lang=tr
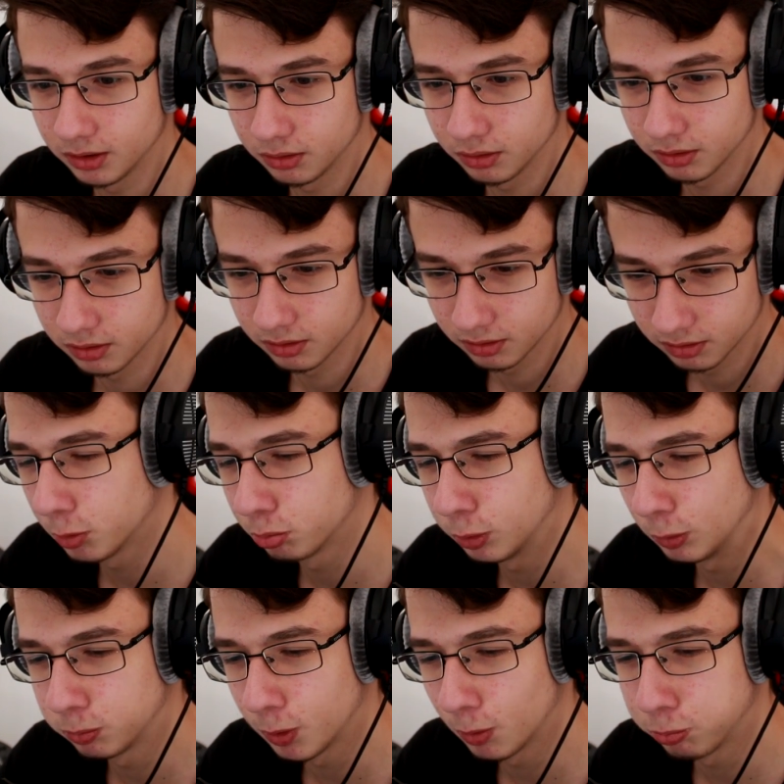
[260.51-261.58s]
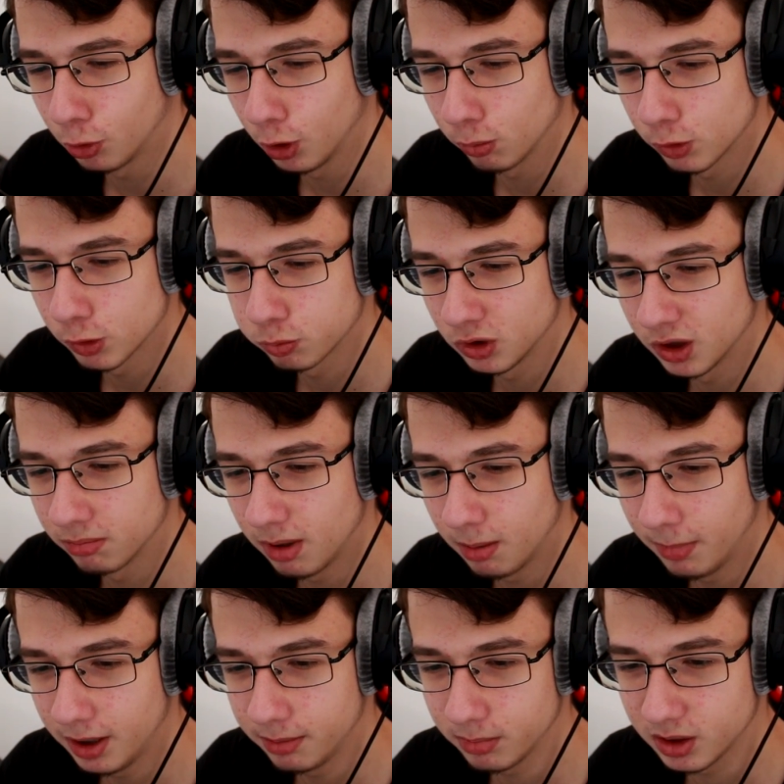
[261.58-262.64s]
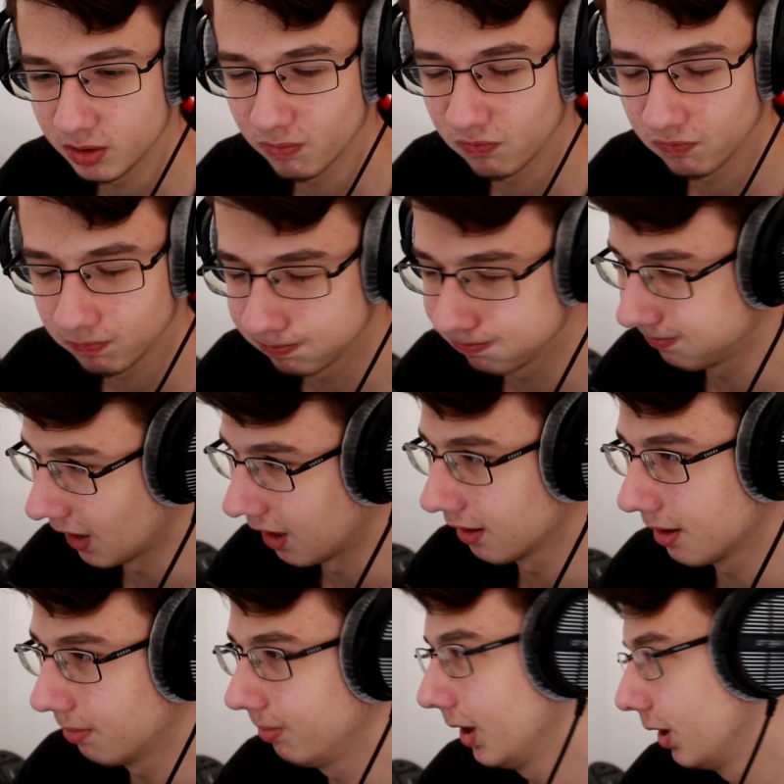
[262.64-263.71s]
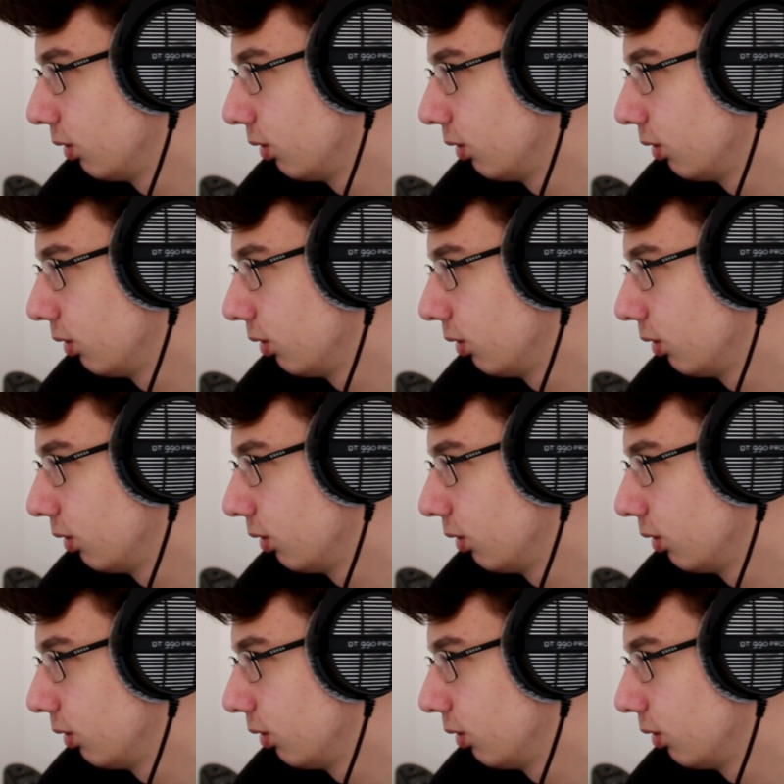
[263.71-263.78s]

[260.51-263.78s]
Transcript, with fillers: mı geçiyorsun? Po po popoymuş bu da memeymiş. Dalga mı